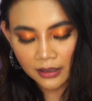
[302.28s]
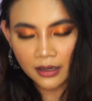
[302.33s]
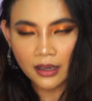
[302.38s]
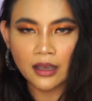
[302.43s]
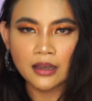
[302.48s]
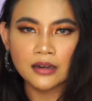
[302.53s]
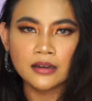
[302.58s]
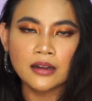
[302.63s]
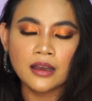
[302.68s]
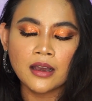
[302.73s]

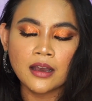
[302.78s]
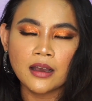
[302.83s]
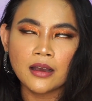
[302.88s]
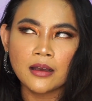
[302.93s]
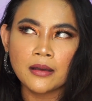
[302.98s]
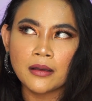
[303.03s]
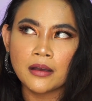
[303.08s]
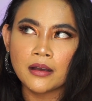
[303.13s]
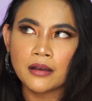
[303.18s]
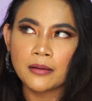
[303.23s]
nggak ada
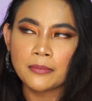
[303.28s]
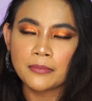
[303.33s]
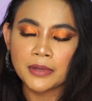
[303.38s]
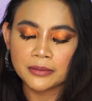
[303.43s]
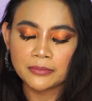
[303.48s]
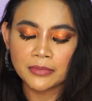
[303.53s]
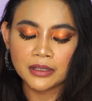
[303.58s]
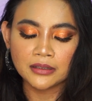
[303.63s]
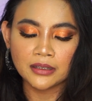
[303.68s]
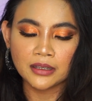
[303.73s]
uh,
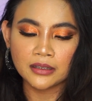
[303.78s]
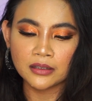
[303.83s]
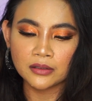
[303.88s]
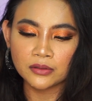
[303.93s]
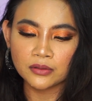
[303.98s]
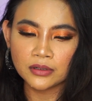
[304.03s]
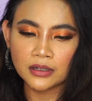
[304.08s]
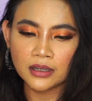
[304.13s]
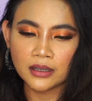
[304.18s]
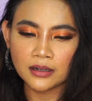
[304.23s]
matte-matte-nya
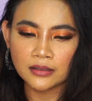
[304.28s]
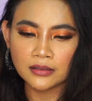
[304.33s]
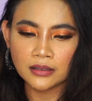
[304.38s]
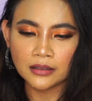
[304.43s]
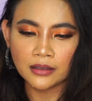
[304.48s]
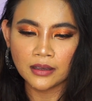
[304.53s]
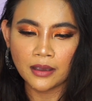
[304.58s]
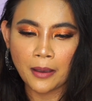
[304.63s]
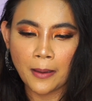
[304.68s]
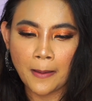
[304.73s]
gitu dia
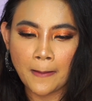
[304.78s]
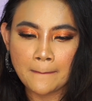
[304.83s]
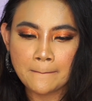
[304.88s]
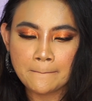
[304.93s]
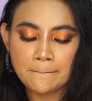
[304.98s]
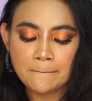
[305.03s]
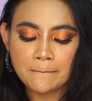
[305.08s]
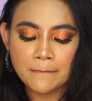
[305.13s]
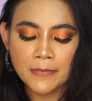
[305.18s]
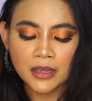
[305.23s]
rasanya
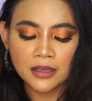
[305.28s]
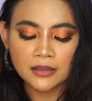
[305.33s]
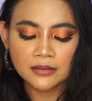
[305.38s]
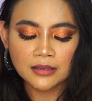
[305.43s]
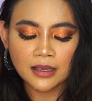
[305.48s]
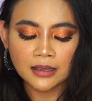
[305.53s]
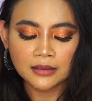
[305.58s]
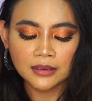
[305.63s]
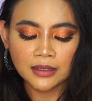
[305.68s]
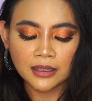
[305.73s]

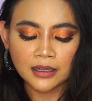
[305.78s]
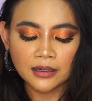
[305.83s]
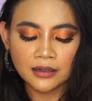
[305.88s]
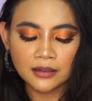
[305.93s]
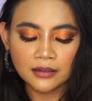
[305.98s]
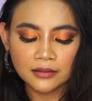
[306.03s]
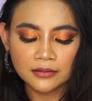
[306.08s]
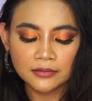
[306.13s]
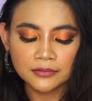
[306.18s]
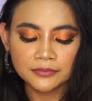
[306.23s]
satin
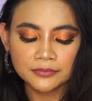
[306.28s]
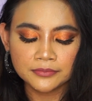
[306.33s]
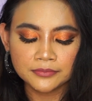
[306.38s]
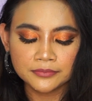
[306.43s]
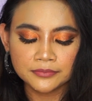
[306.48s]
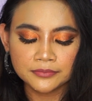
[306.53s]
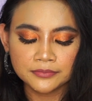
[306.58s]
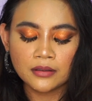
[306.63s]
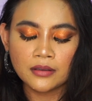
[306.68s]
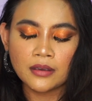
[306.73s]

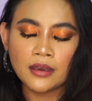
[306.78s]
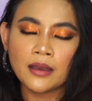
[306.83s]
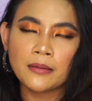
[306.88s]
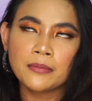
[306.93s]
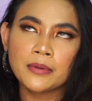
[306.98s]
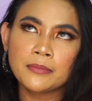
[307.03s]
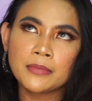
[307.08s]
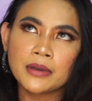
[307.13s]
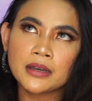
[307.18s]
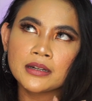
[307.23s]

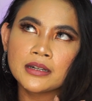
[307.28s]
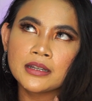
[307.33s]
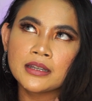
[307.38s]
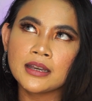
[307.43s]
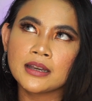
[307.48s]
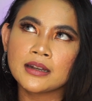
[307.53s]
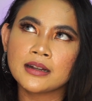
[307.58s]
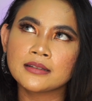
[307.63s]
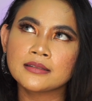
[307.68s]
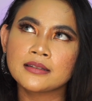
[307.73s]
ya memang
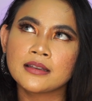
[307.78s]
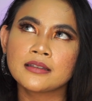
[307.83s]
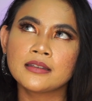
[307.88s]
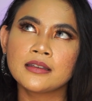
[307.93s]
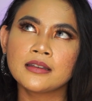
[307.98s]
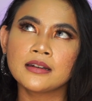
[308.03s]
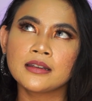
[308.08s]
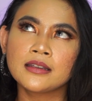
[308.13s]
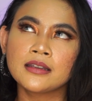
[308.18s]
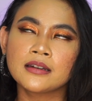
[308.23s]
dia
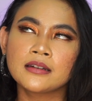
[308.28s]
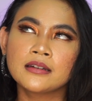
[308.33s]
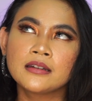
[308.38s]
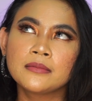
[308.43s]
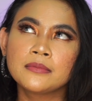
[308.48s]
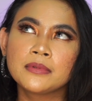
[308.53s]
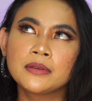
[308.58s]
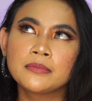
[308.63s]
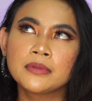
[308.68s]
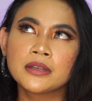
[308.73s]
rasanya ringan
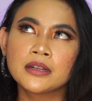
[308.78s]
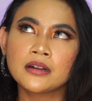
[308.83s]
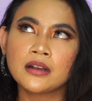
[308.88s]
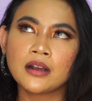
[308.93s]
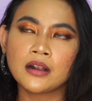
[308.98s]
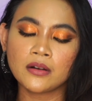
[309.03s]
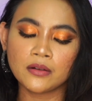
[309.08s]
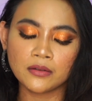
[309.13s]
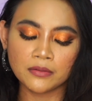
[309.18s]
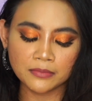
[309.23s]
di bibir
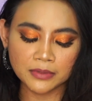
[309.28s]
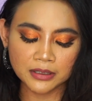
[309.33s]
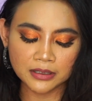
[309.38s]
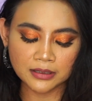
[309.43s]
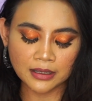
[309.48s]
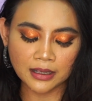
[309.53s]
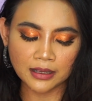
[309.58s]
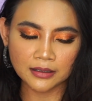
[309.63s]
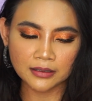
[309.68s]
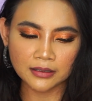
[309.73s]
kalau
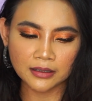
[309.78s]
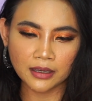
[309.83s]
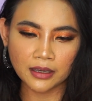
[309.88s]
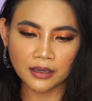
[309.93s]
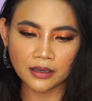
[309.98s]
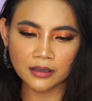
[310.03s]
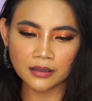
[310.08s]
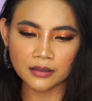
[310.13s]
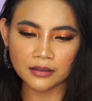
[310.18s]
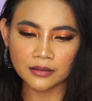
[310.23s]

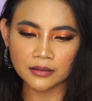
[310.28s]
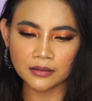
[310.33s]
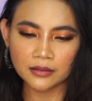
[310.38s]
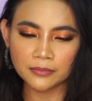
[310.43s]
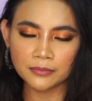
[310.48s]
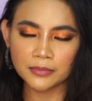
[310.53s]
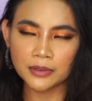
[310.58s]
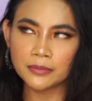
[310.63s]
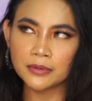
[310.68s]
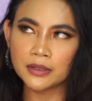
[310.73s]
misalnya
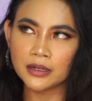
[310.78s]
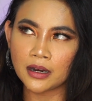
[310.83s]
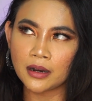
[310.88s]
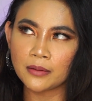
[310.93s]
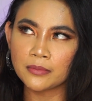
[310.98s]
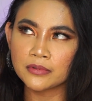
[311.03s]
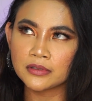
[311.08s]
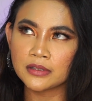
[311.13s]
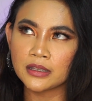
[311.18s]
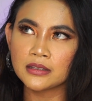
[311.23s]
uh, bibir
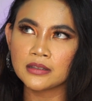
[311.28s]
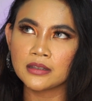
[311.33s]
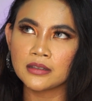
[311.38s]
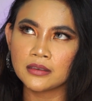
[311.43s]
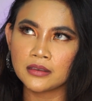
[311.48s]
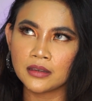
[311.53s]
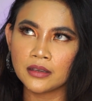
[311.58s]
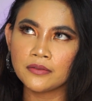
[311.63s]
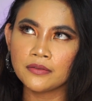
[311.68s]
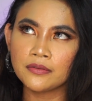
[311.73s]
kamu
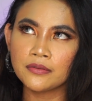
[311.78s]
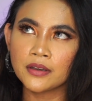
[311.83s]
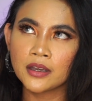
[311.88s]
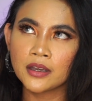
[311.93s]
sensitif